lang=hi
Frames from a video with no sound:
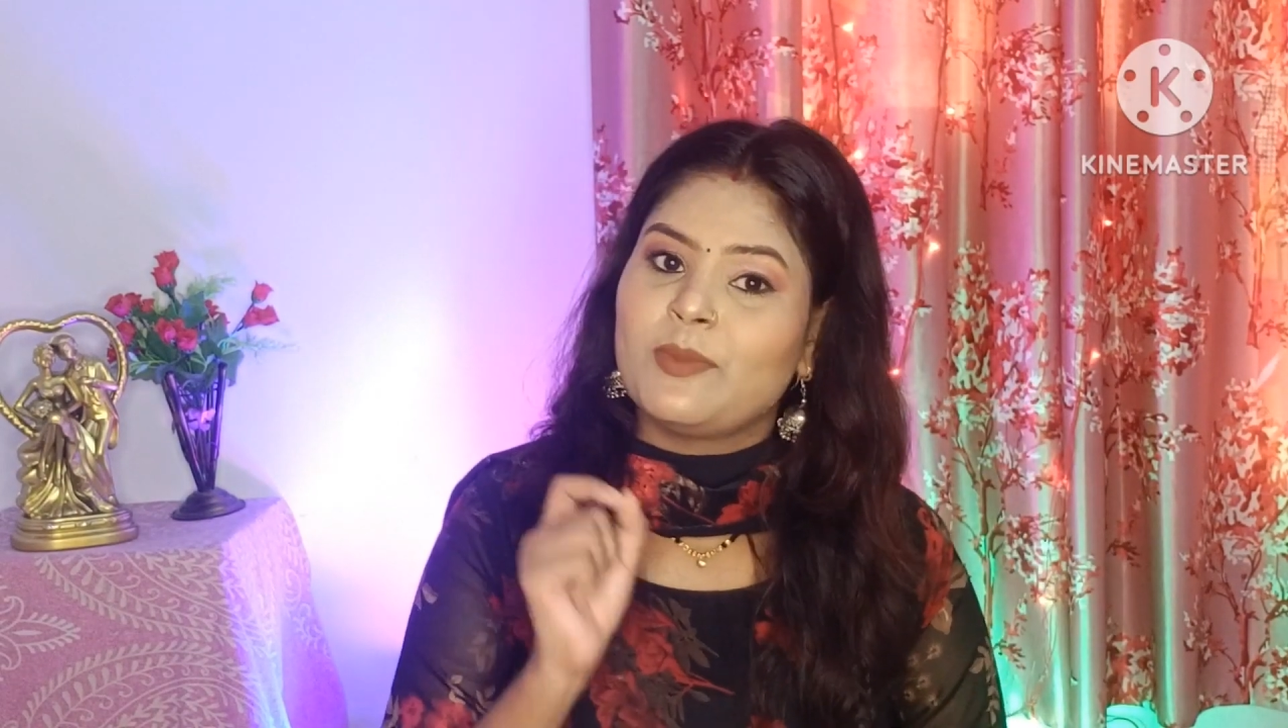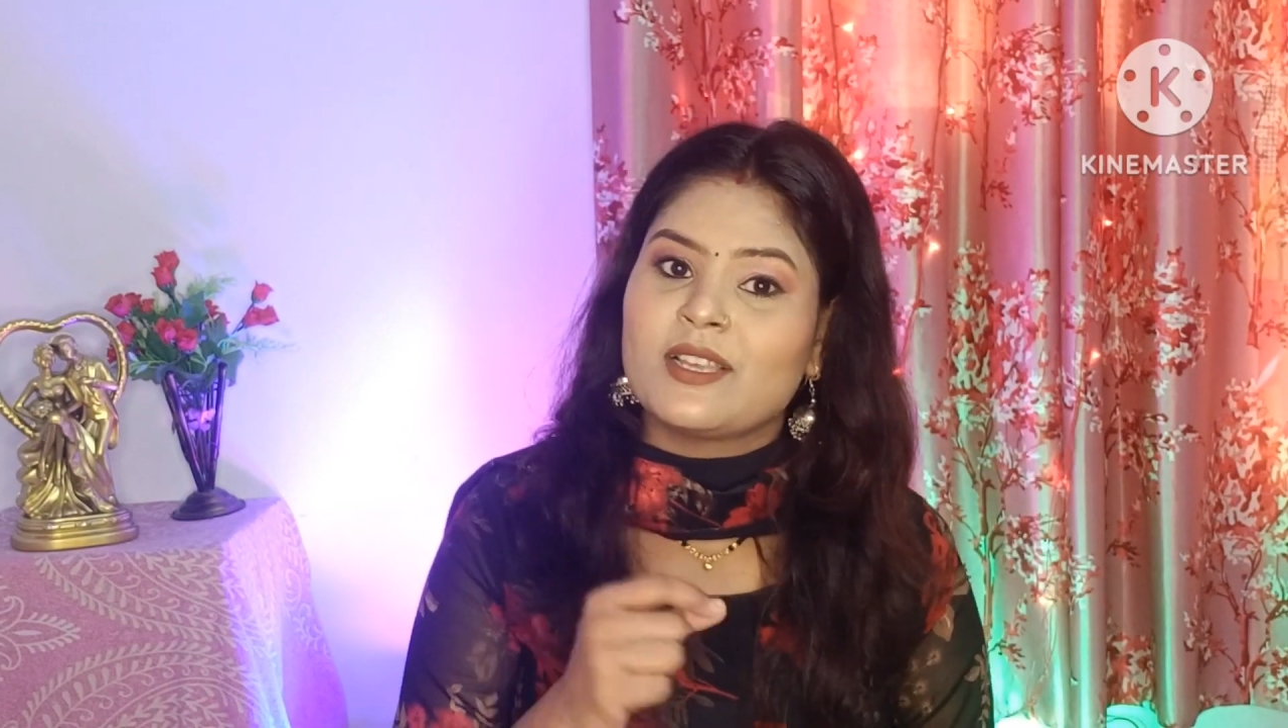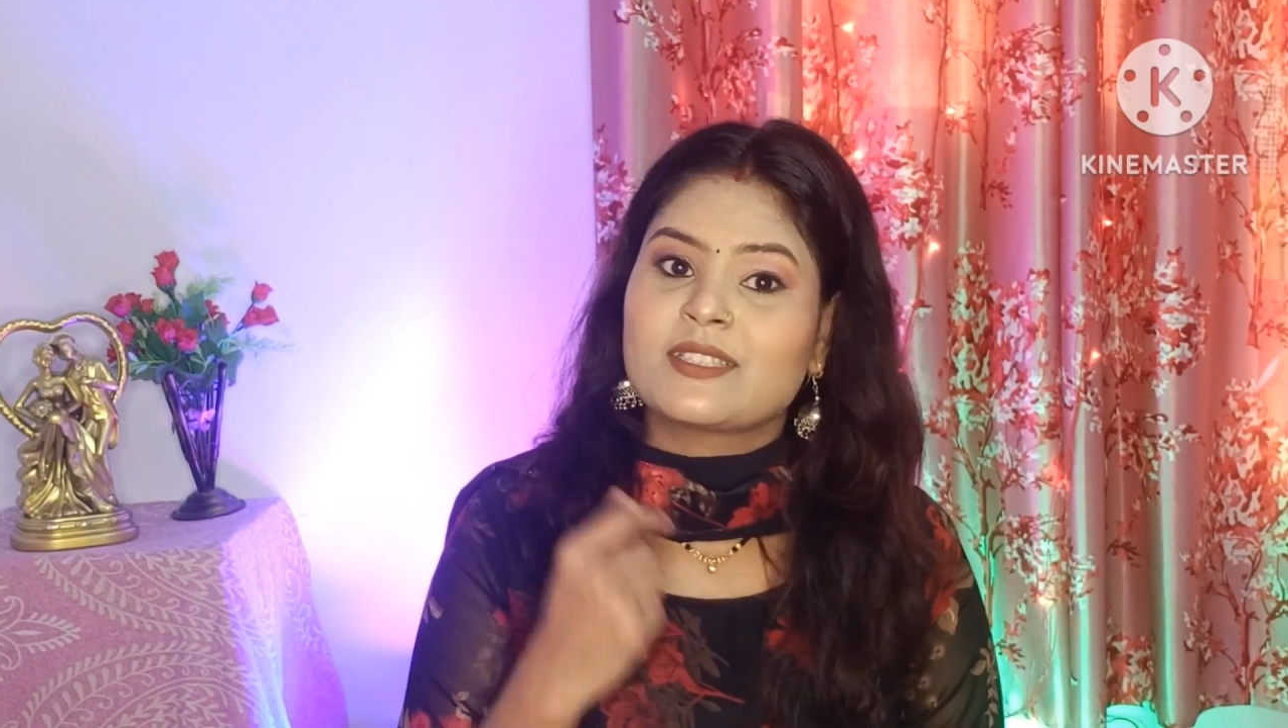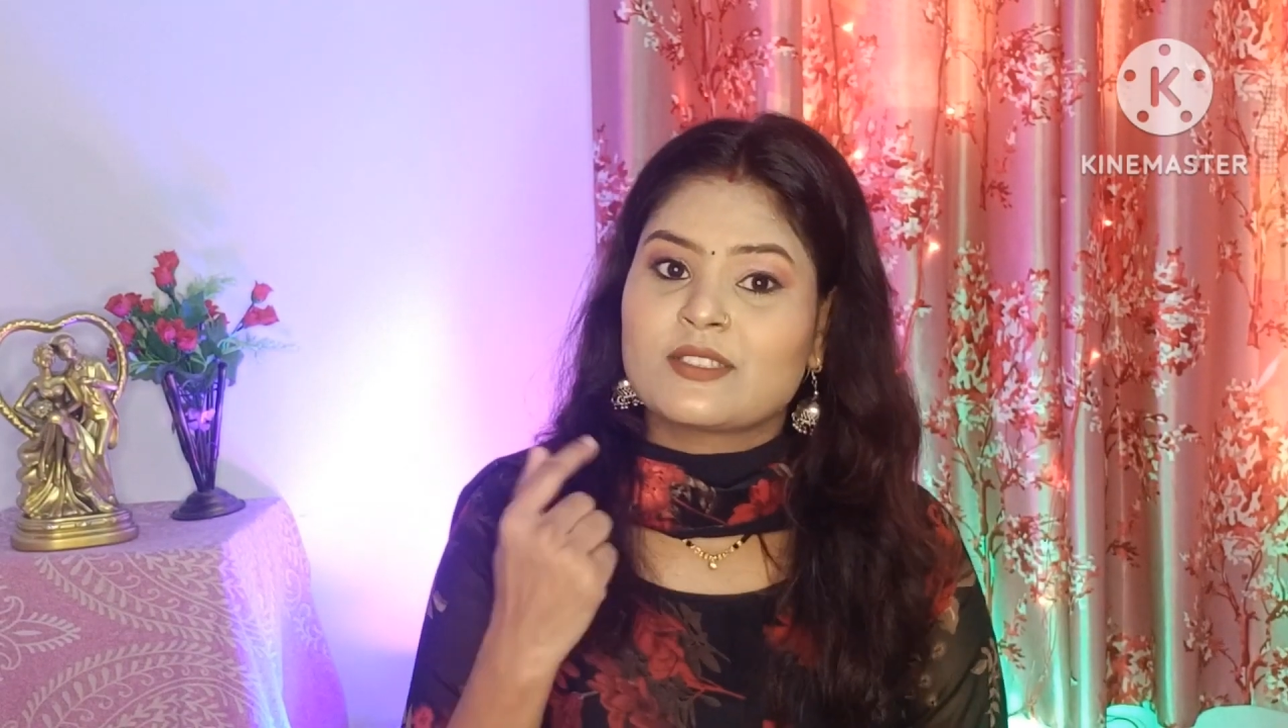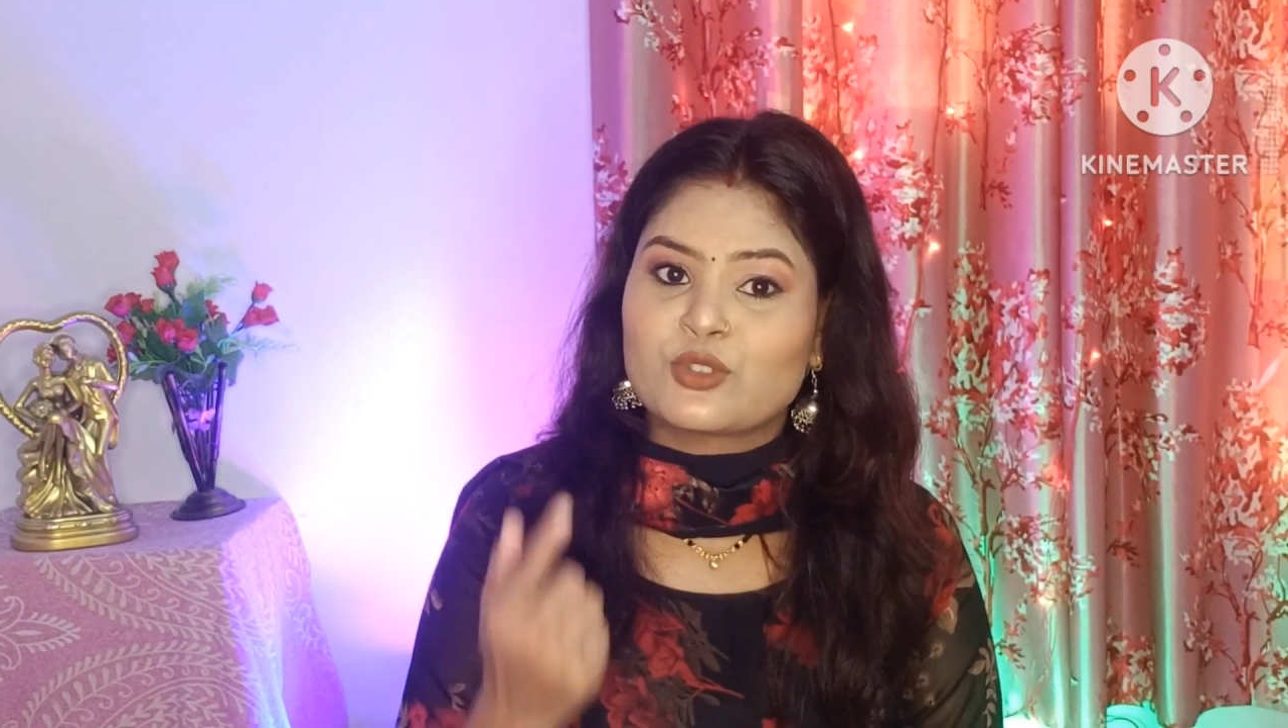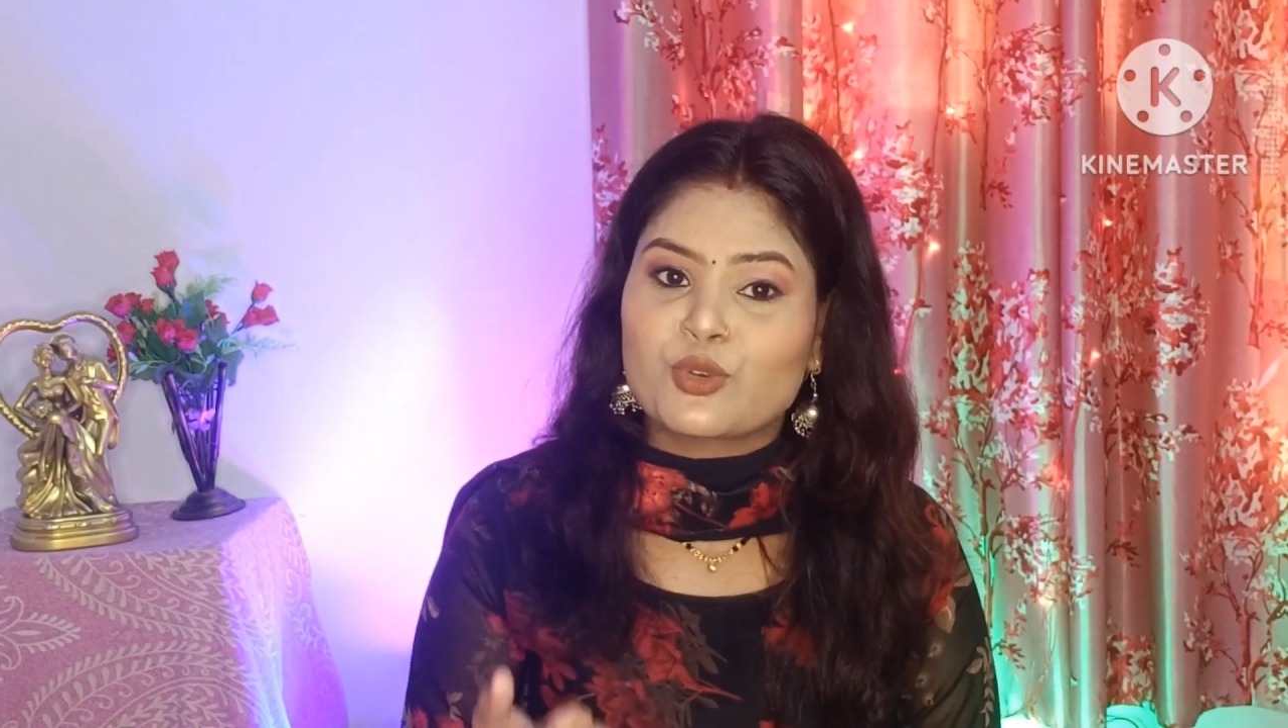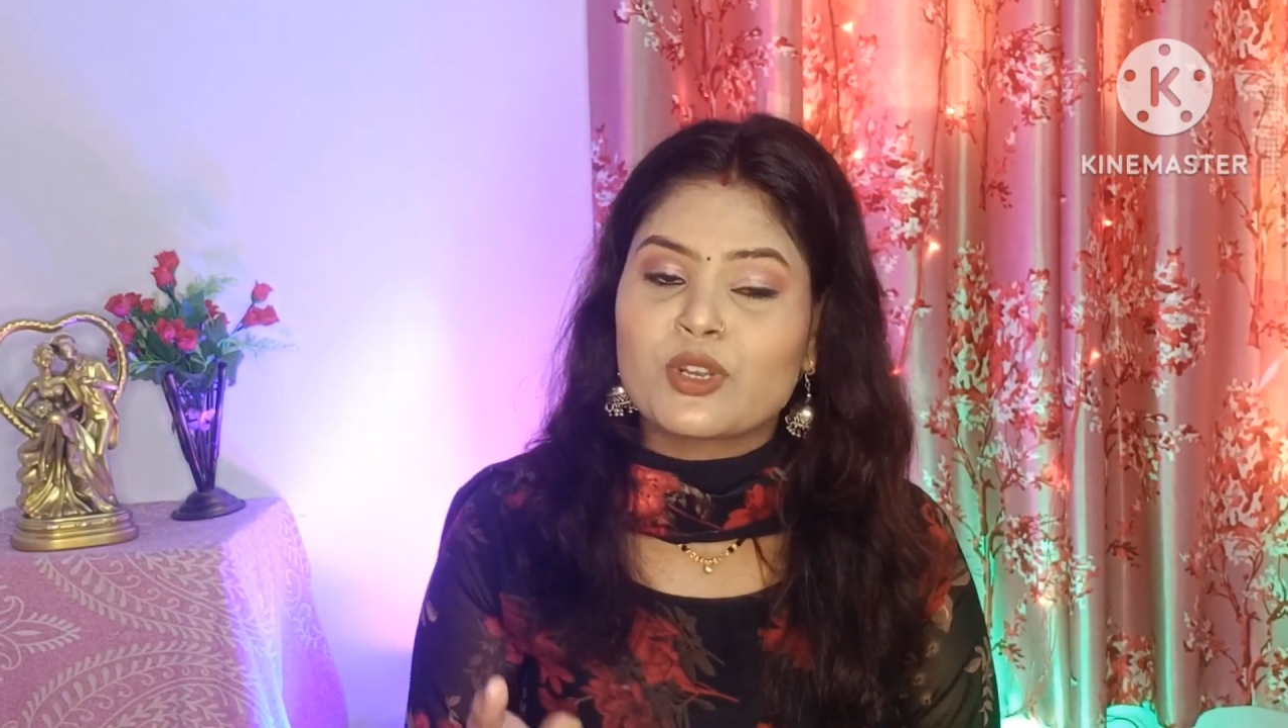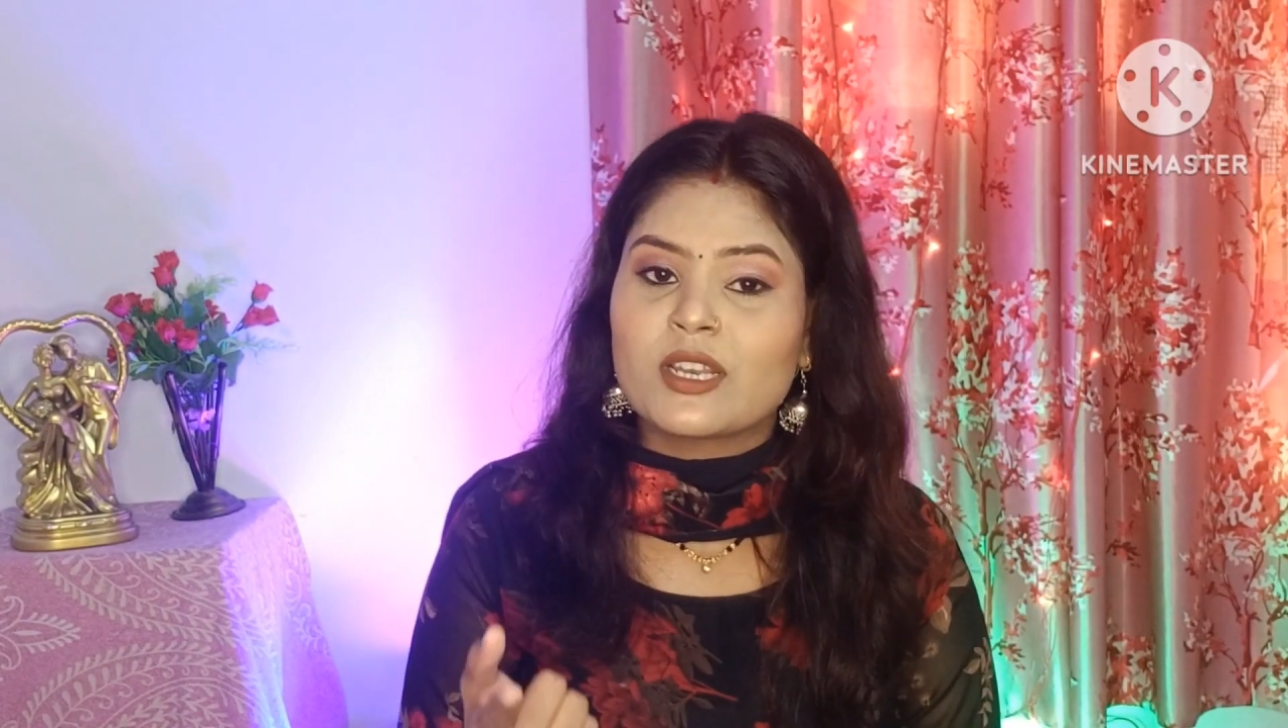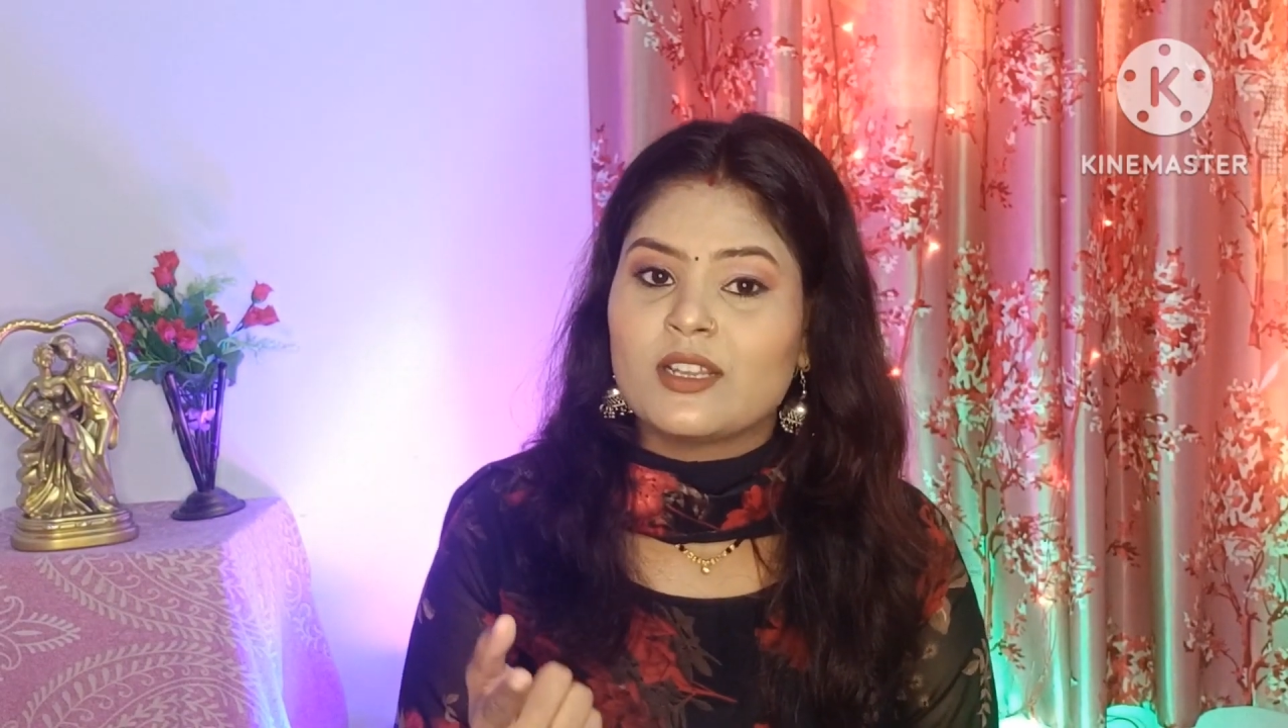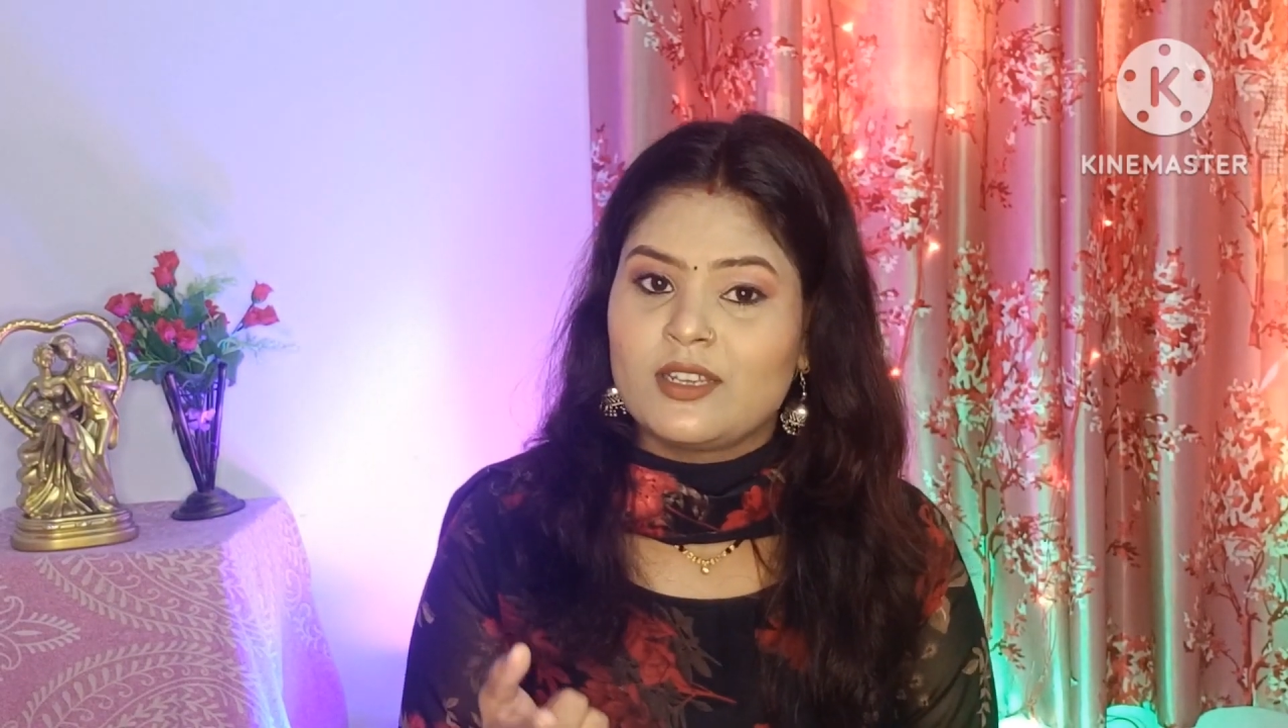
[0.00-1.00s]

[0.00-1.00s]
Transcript: प्लस चुन